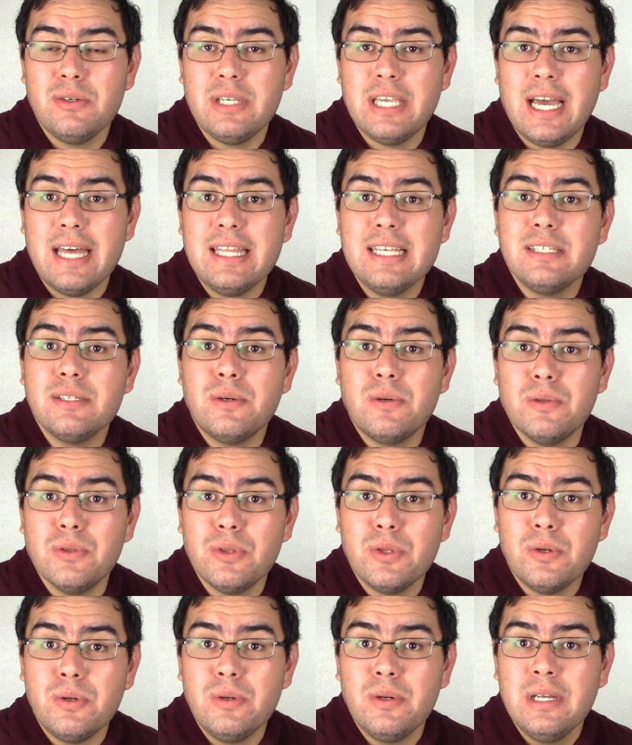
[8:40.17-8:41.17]
ya
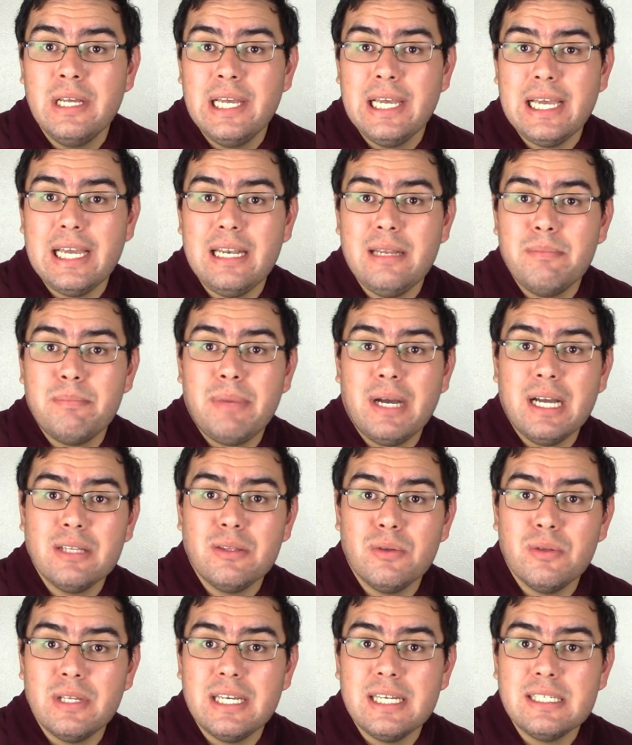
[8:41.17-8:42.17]
descontó el
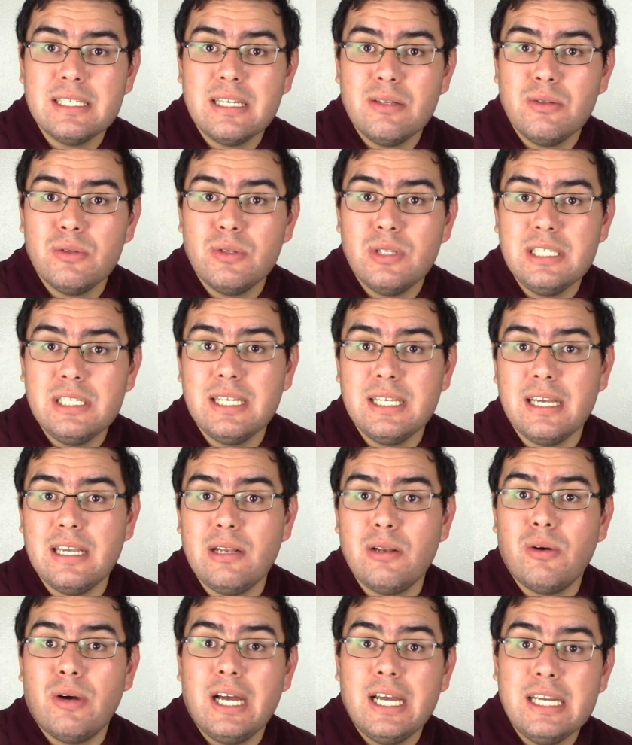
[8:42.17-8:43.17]
impacto de esa noticia y
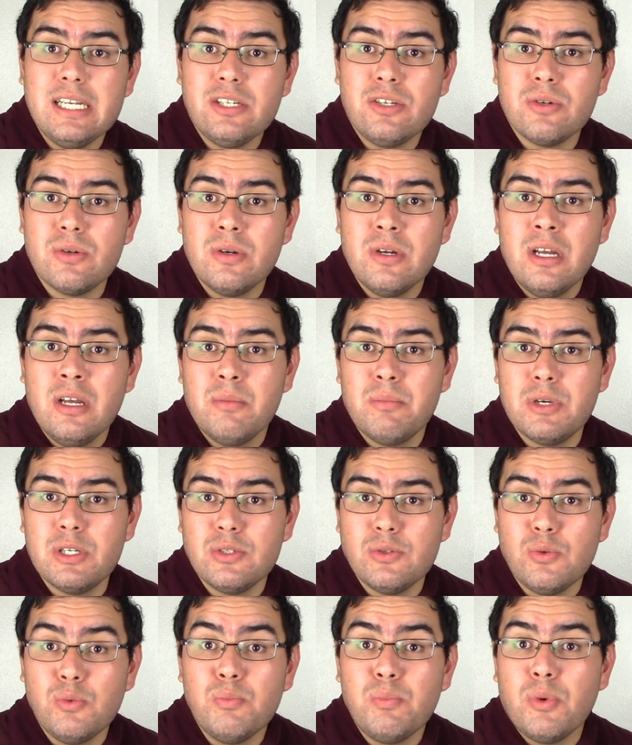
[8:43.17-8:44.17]
lo ha hecho pues
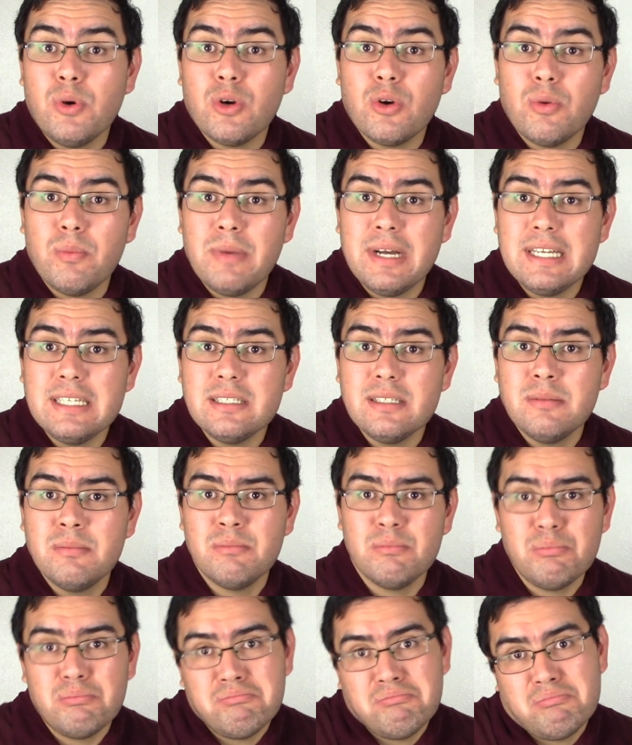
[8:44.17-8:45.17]
un poco más.
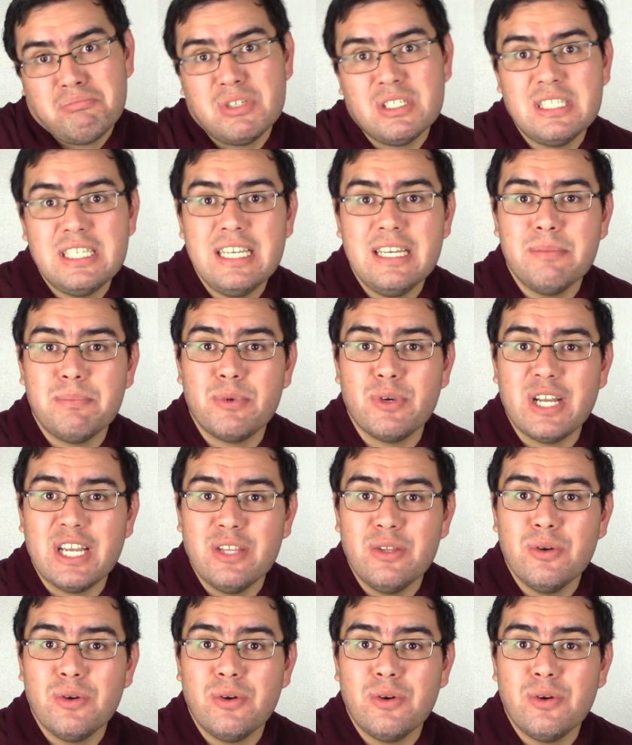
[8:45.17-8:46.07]
Pues dije, ¿por qué no